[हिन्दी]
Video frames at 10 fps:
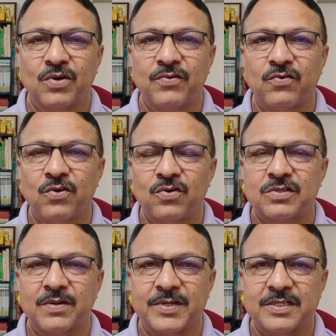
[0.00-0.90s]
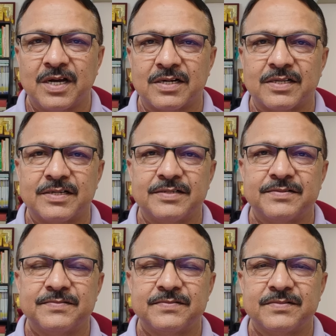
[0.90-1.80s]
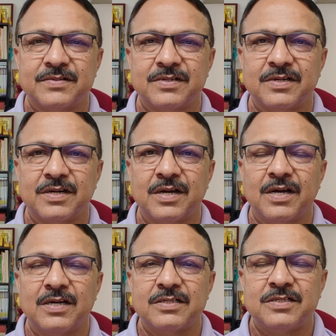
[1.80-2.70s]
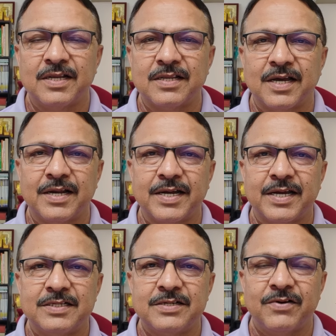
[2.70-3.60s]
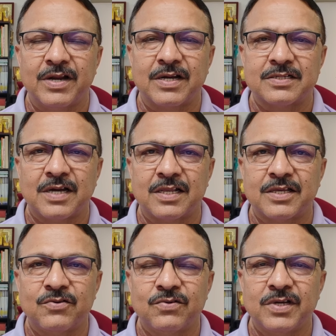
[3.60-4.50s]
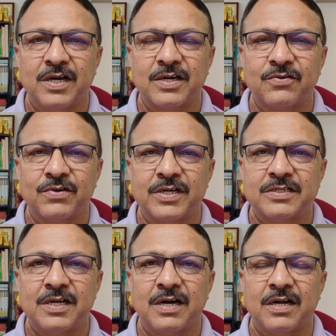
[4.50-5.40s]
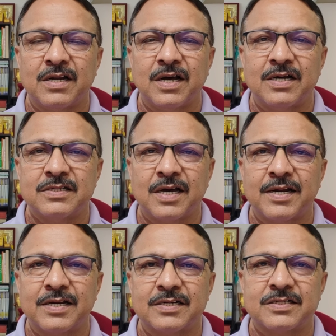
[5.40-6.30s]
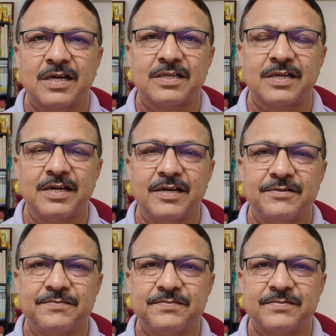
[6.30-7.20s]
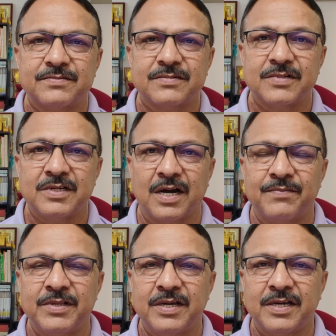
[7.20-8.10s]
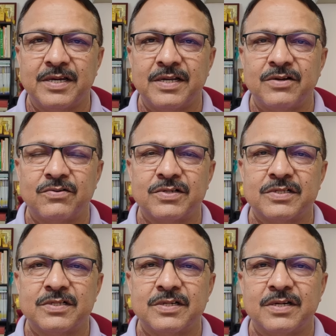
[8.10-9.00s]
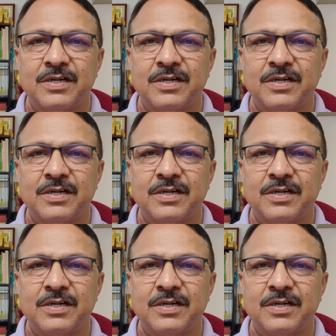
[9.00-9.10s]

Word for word: क्योंकि वो लोग समझदार थे जनता ने केजरीवाल का साथ क्यों दिया क्योंकि इसने अन्ना हजारे का साथ लिया यहां भी देखिए नीरो की